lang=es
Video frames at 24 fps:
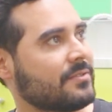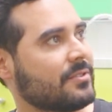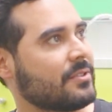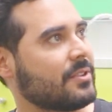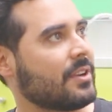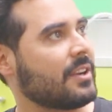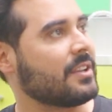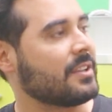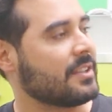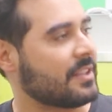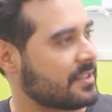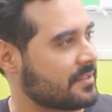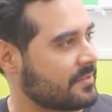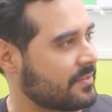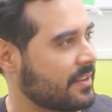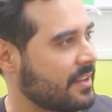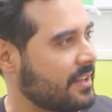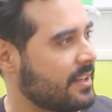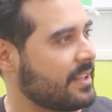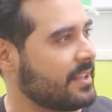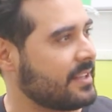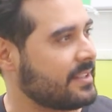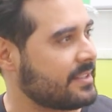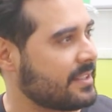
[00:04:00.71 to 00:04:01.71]
¿fue una niñez
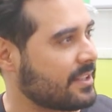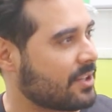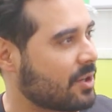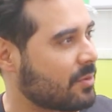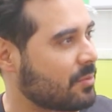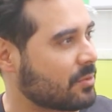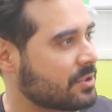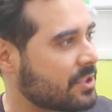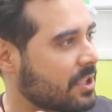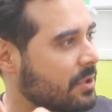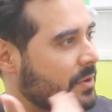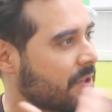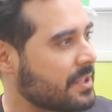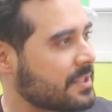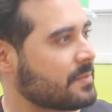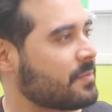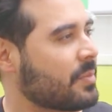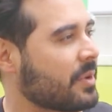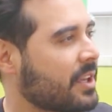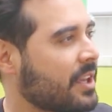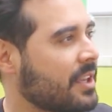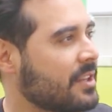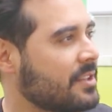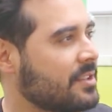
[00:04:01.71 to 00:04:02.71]
feliz y cómo te ves
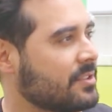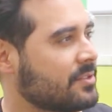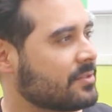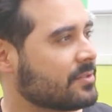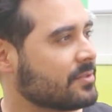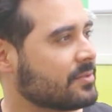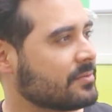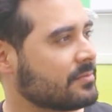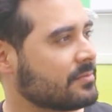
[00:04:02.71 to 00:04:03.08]
pequeñito?